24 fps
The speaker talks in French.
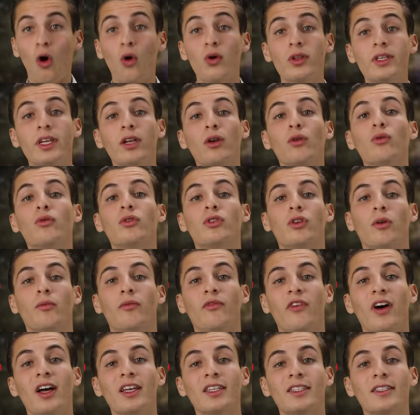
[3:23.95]
on dit que nous sommes
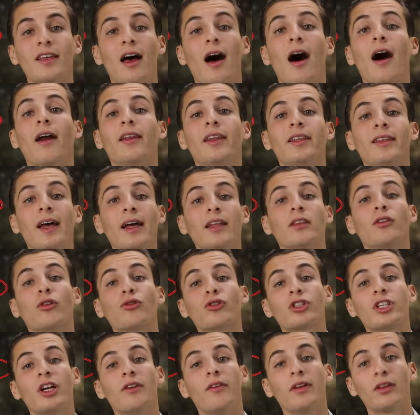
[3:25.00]
face à un état
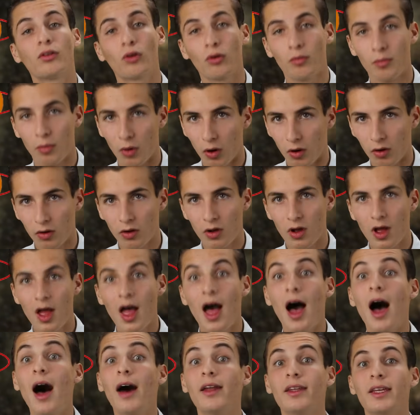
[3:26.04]
d'enchevêtrement
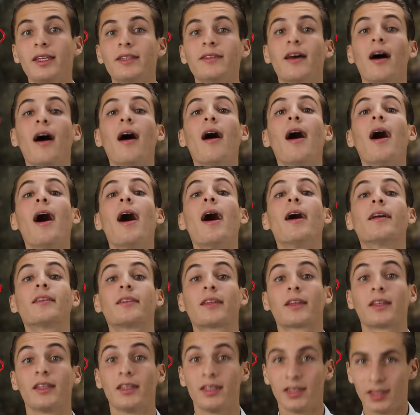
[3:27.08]
un état
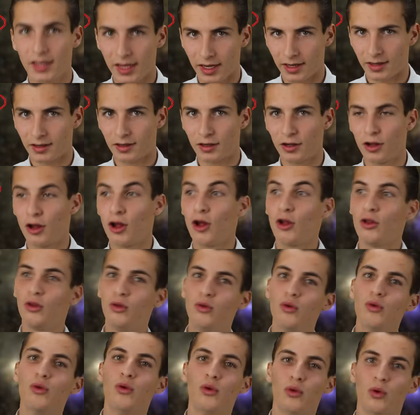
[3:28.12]
intriqué
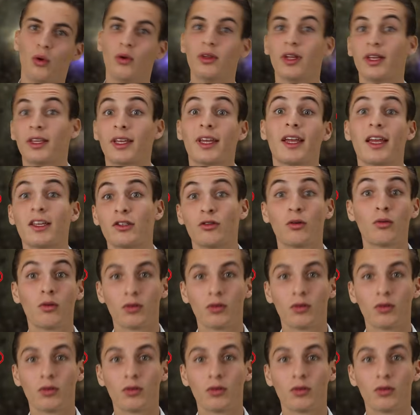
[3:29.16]
d'où le nom d'intrication